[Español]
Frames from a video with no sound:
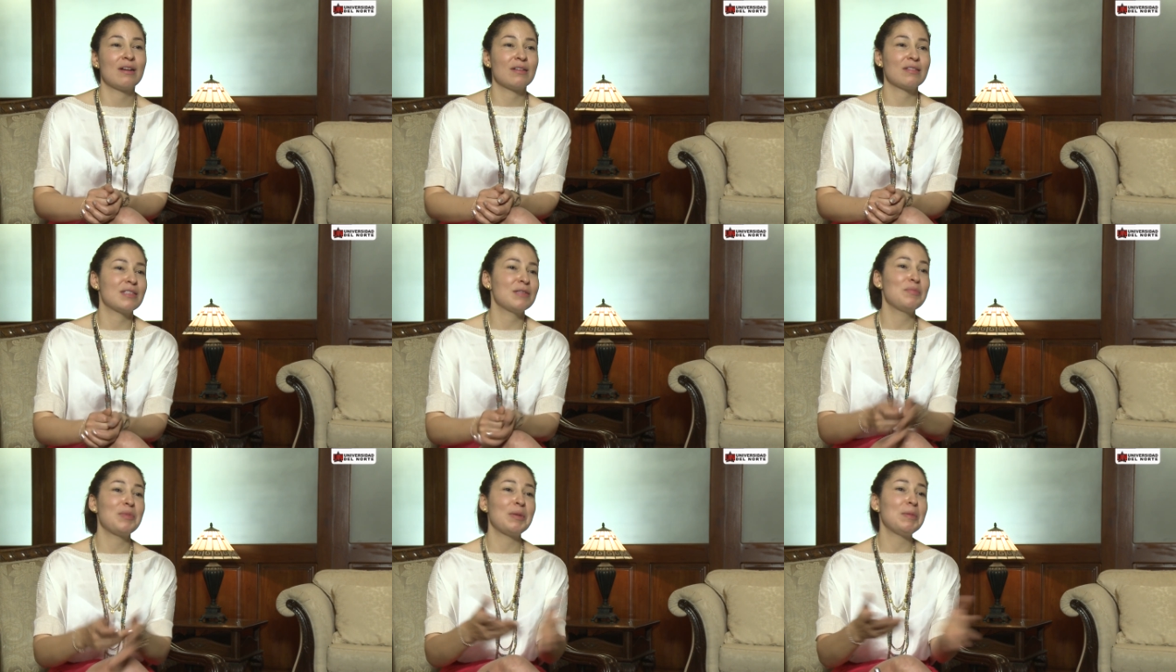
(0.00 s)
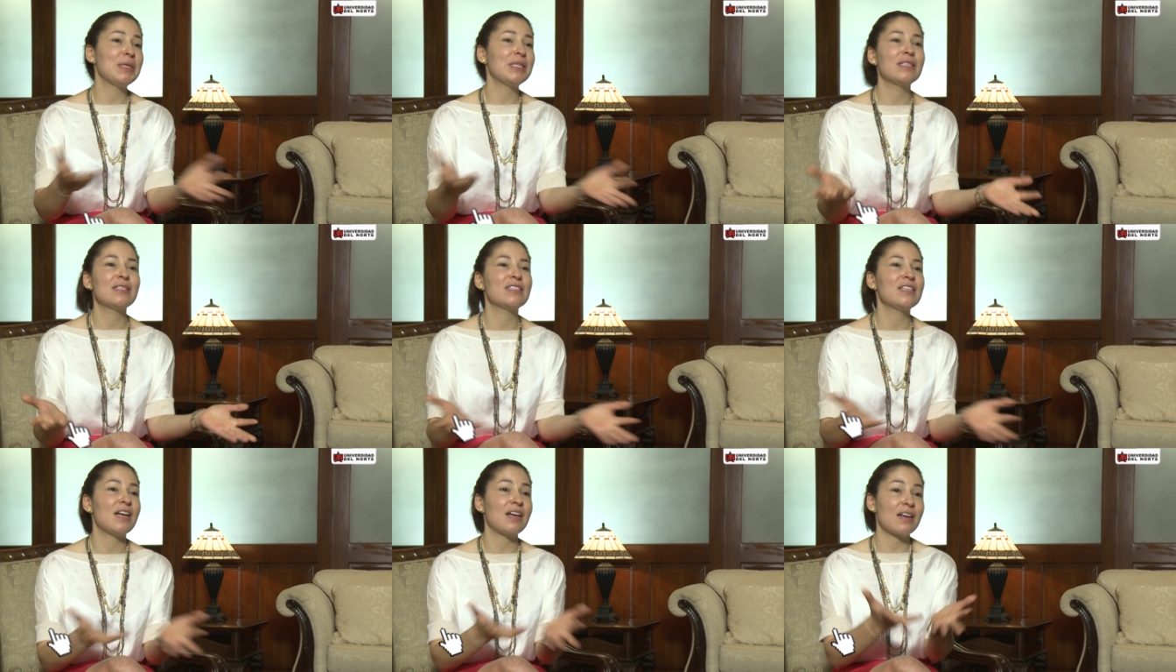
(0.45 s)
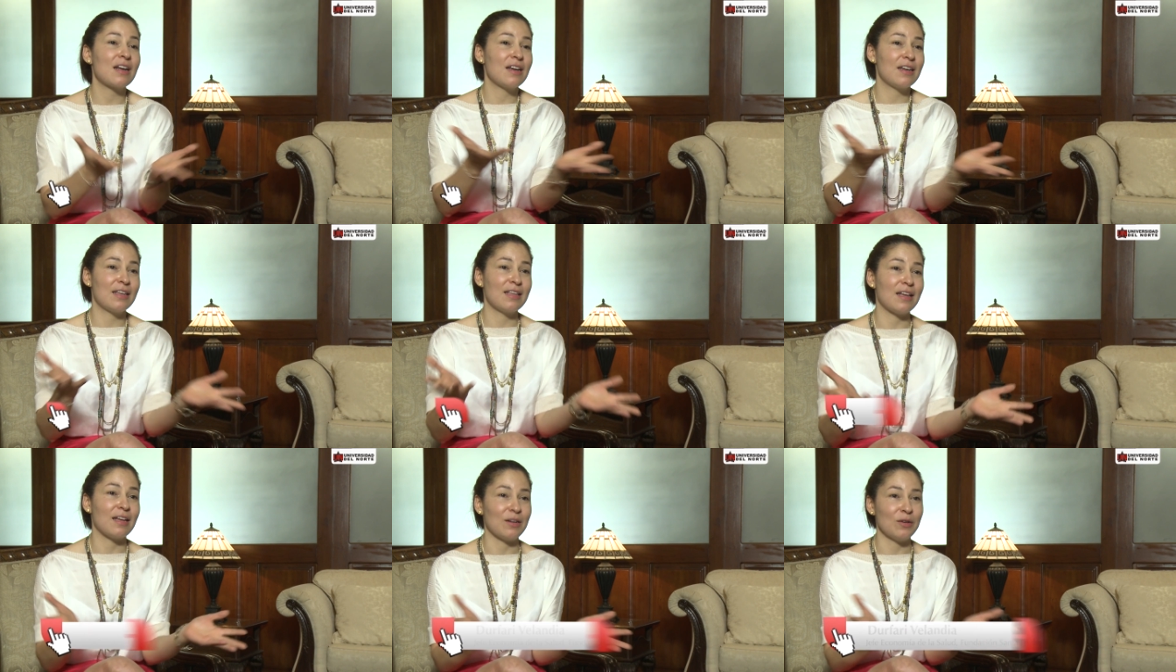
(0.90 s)
simplemente es la
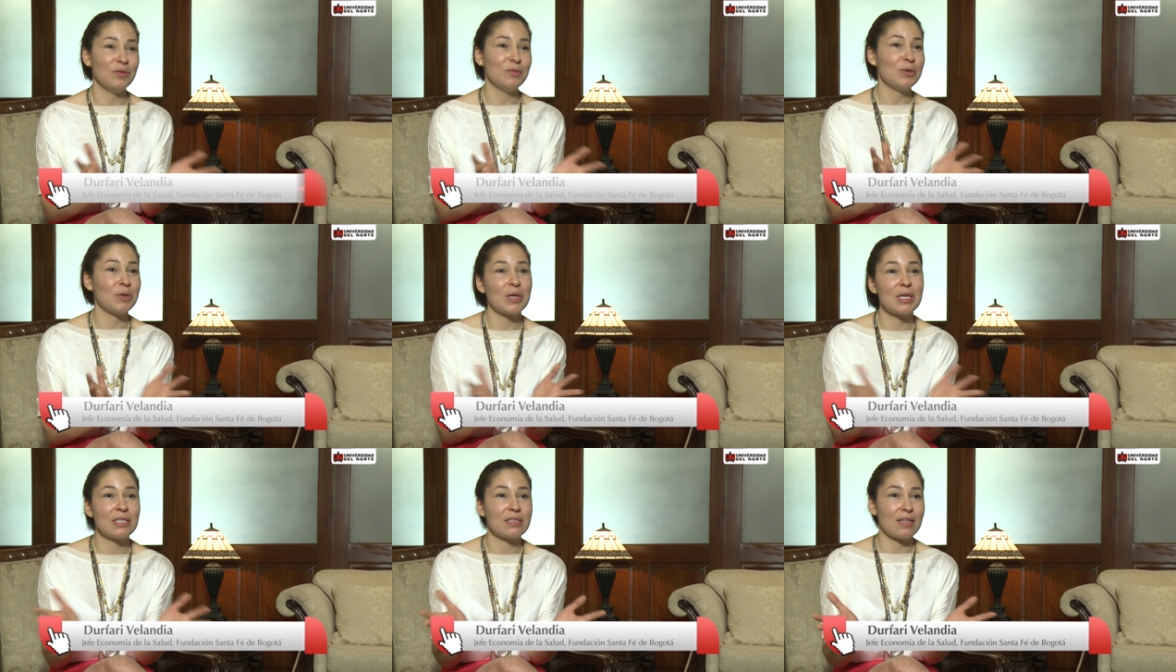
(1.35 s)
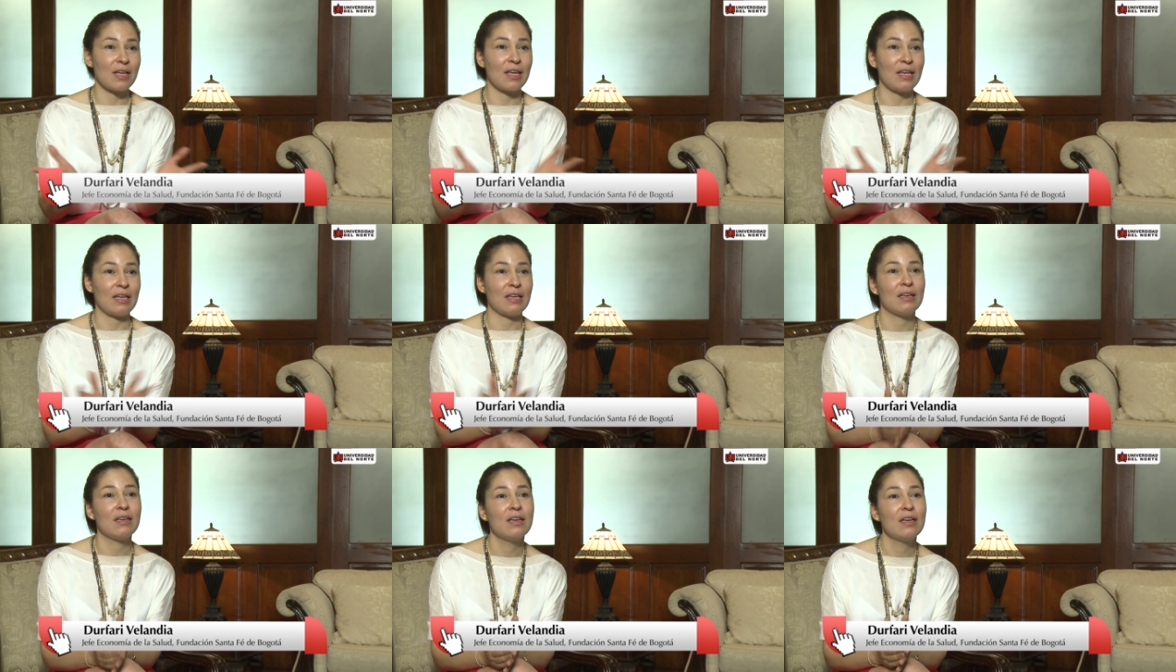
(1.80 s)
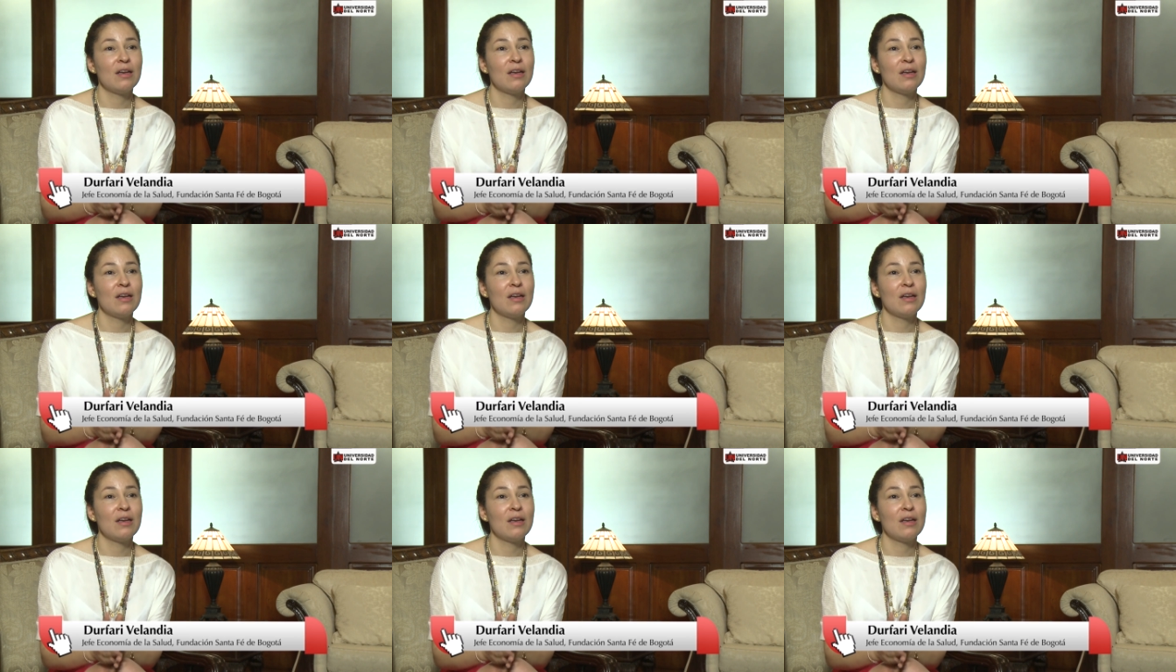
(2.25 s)
realidad, ¿no? lo que está ahí.